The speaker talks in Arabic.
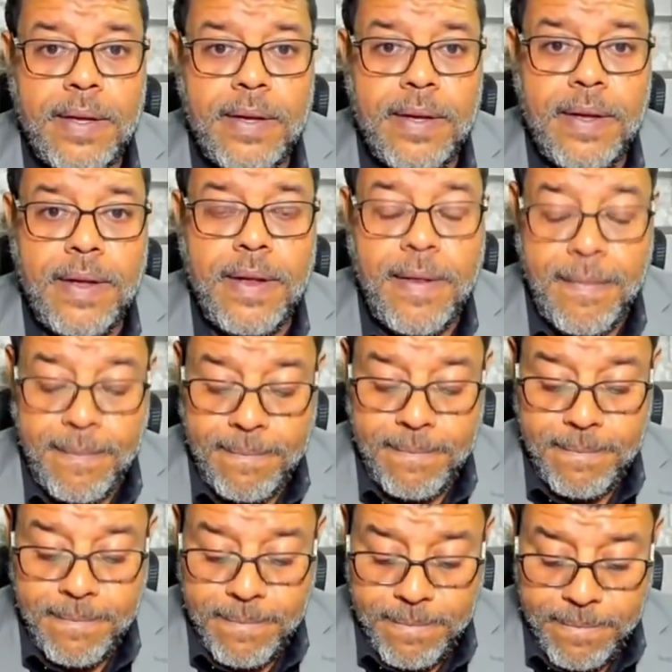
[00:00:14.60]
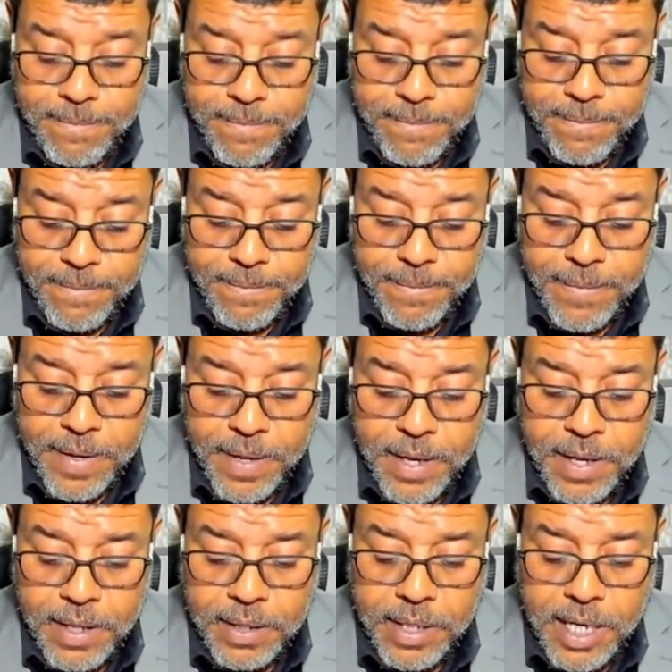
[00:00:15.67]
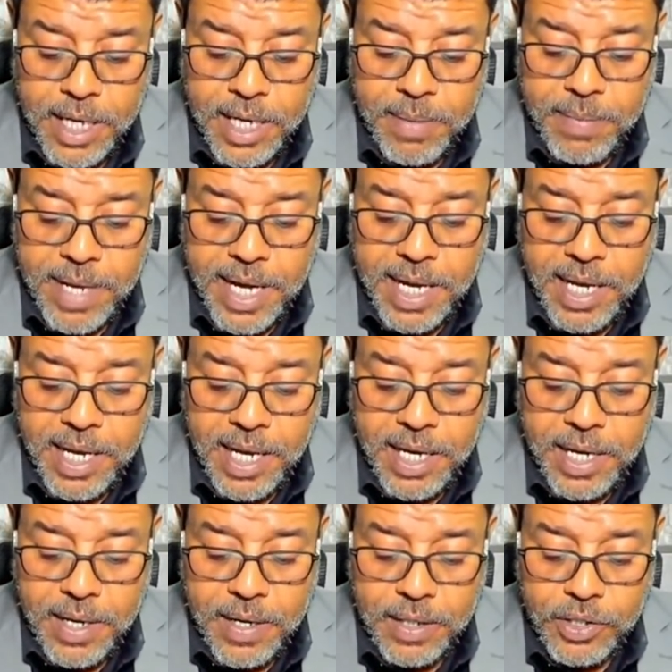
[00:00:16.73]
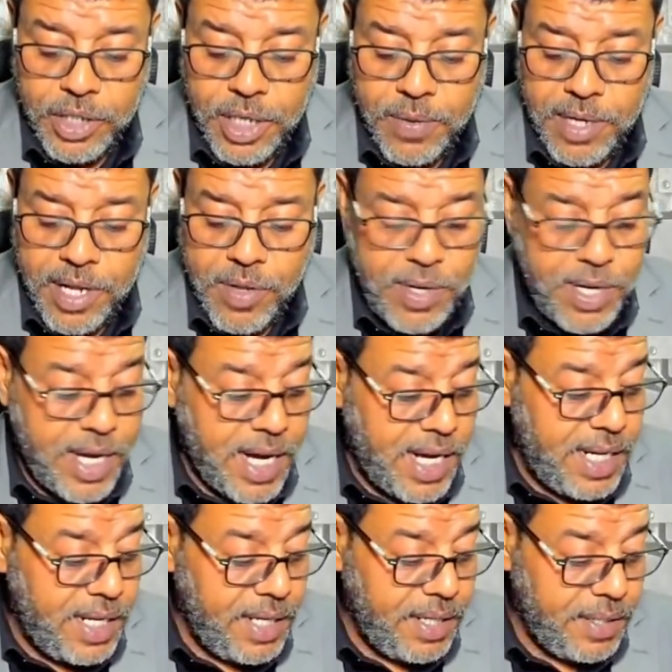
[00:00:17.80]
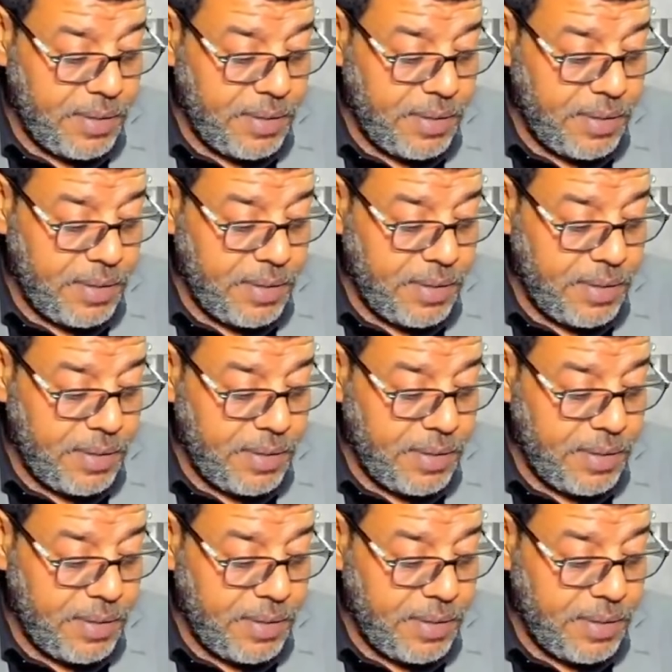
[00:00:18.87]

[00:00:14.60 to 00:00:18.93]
انا علي من العراق طيب علي العراق شيعي ولا سني يا علي